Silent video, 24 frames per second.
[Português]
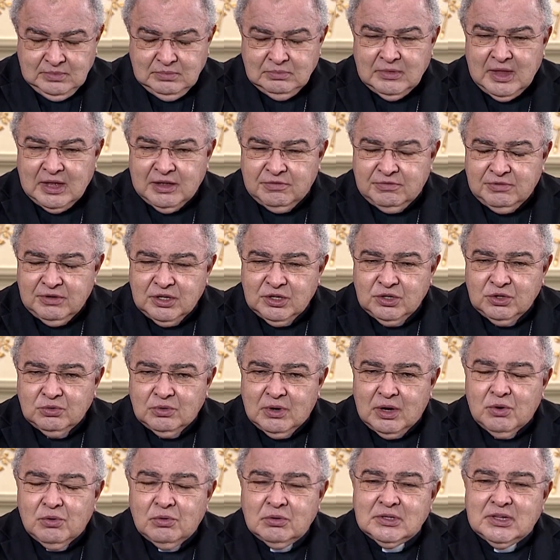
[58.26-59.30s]

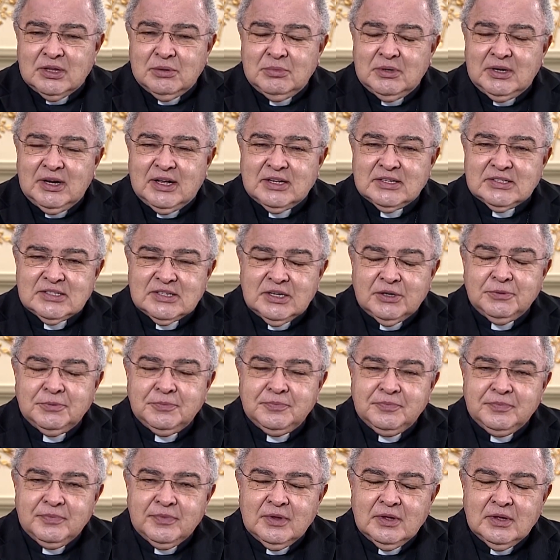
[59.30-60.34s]
devido à contaminação
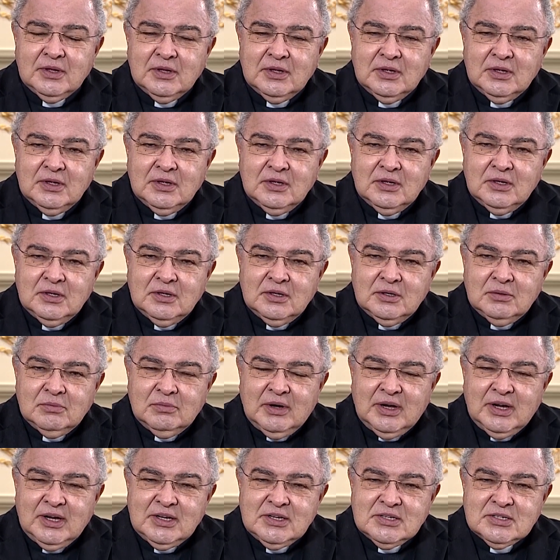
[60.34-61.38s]

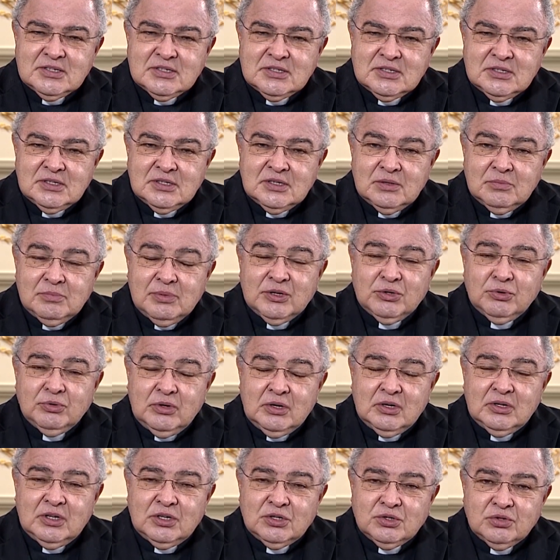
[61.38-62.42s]
mas
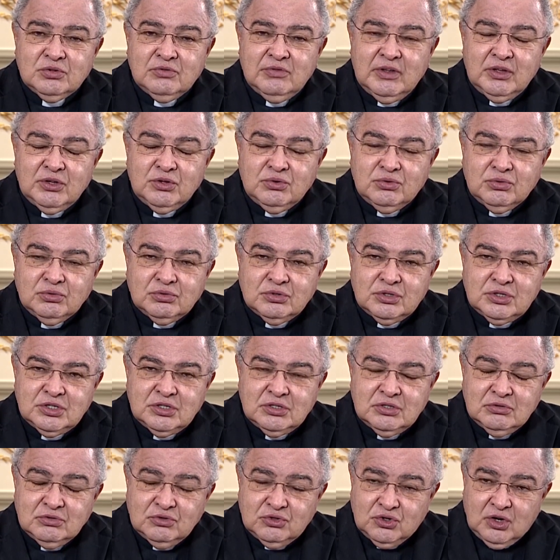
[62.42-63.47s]
Padura da
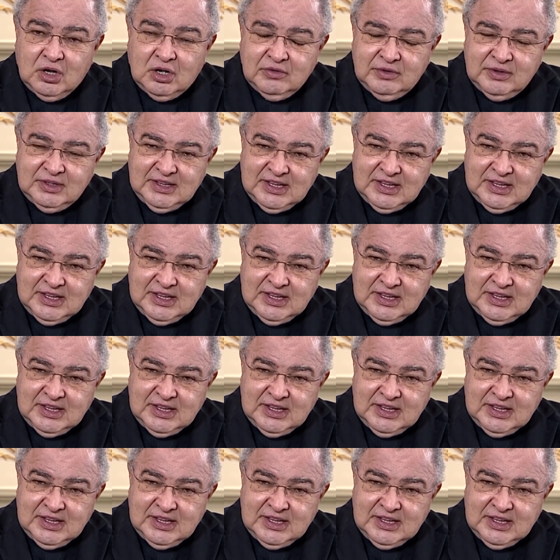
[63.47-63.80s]
juventude, jovem